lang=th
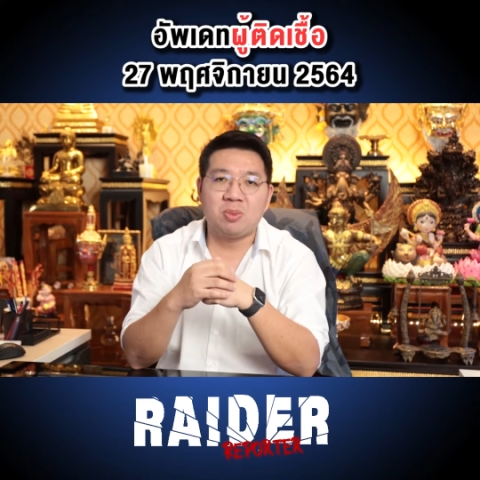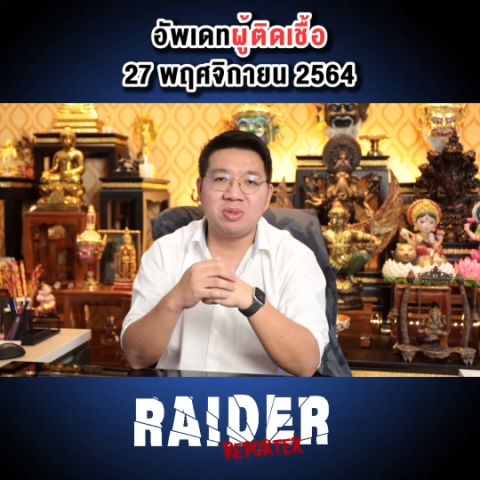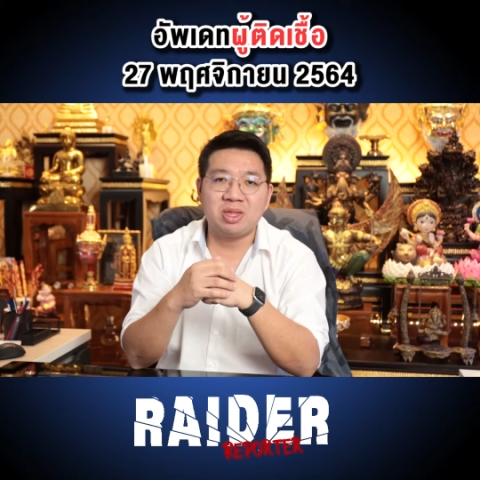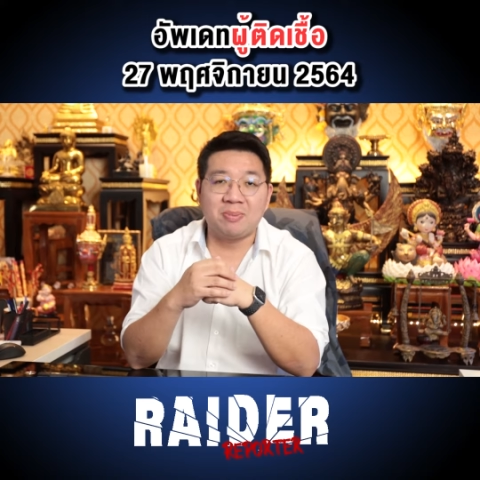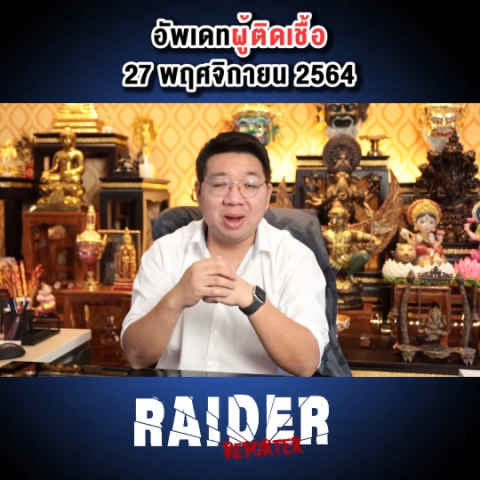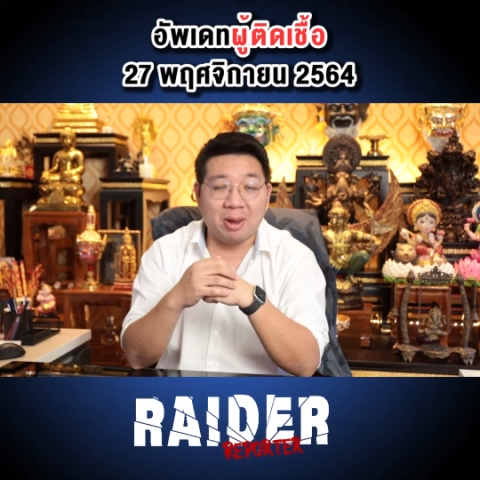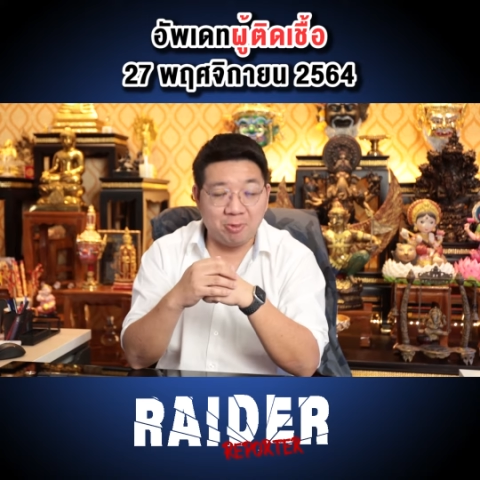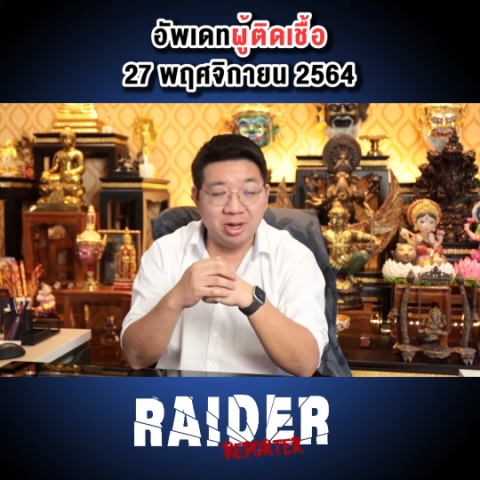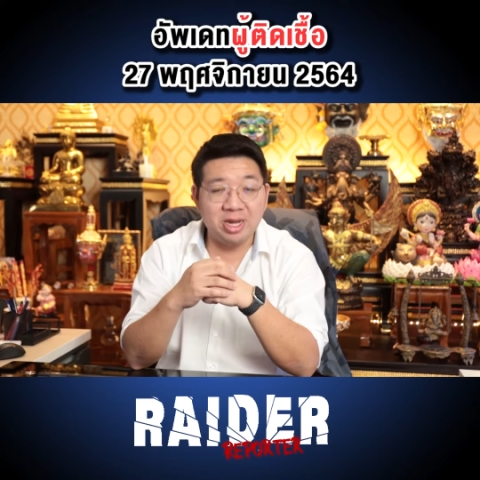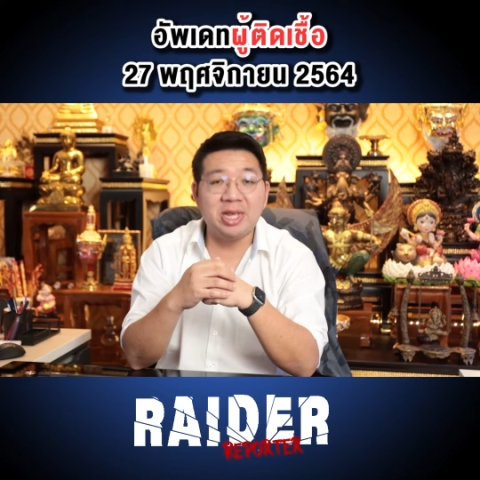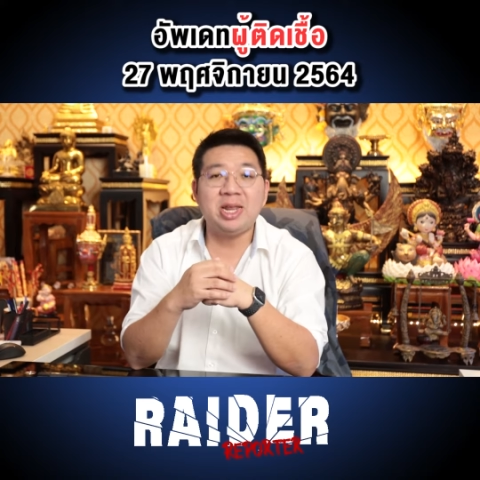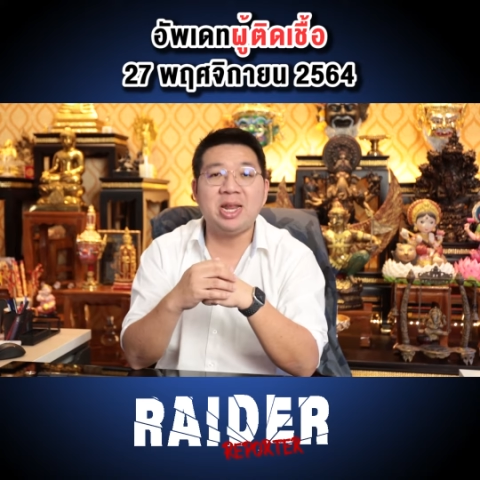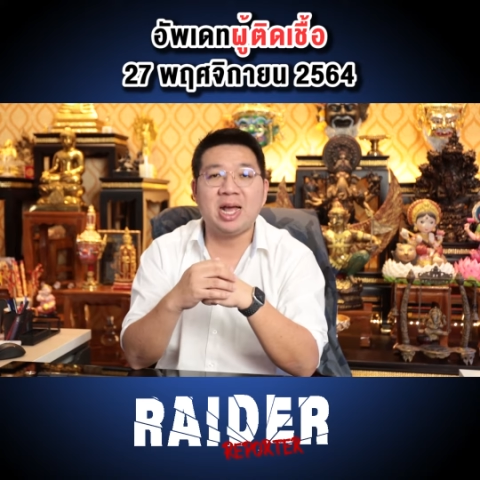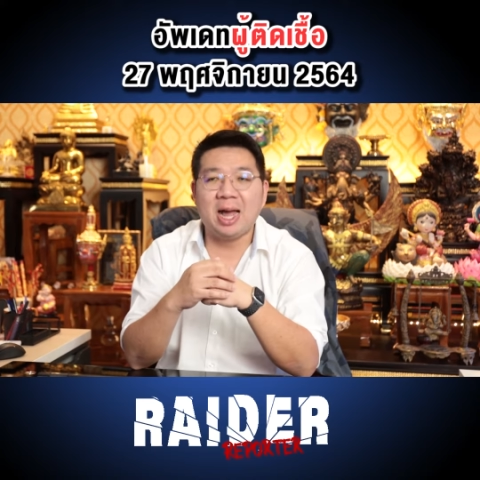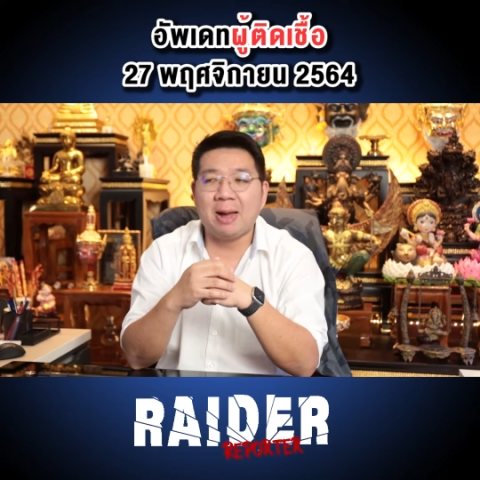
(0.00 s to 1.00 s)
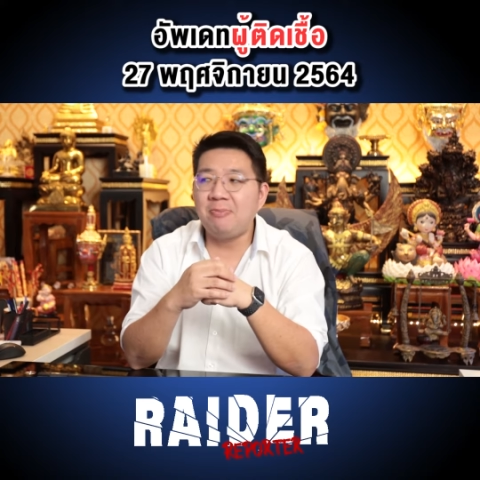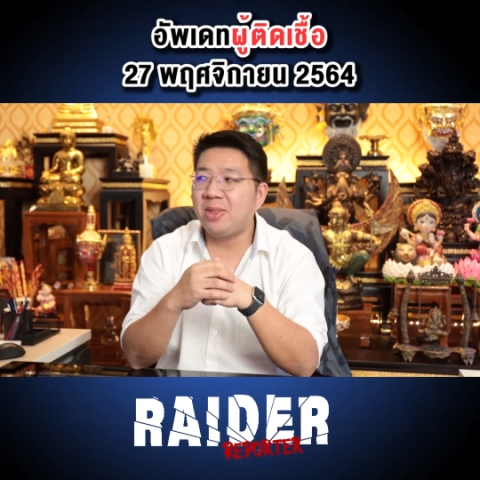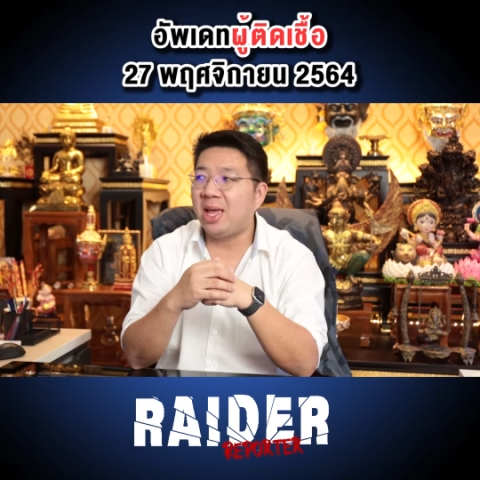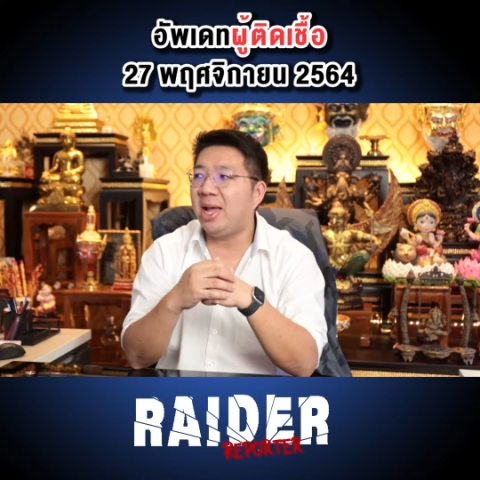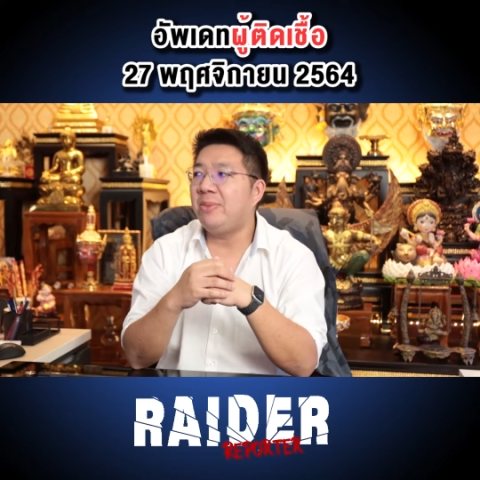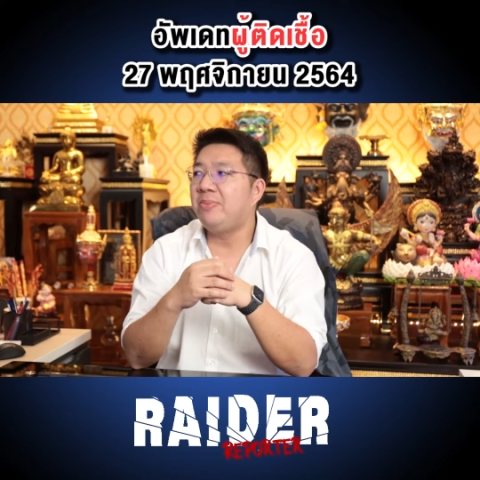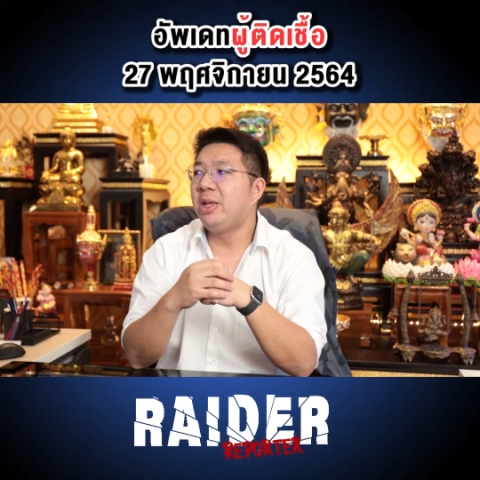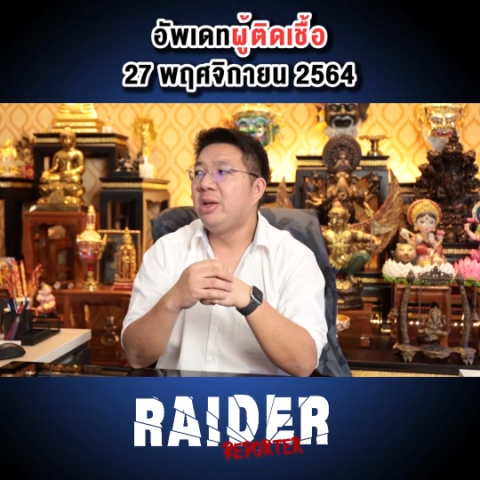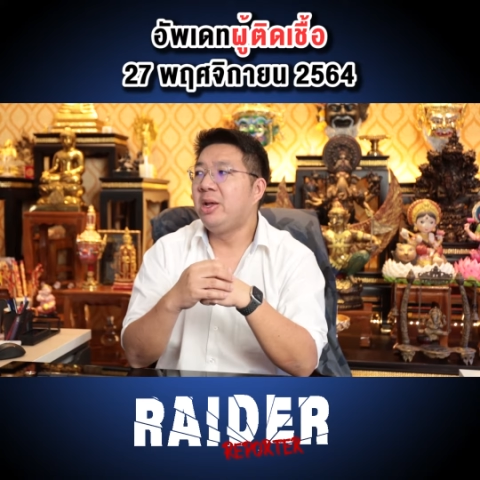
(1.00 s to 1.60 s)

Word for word: มสำหรับวันนี้นะครับนะ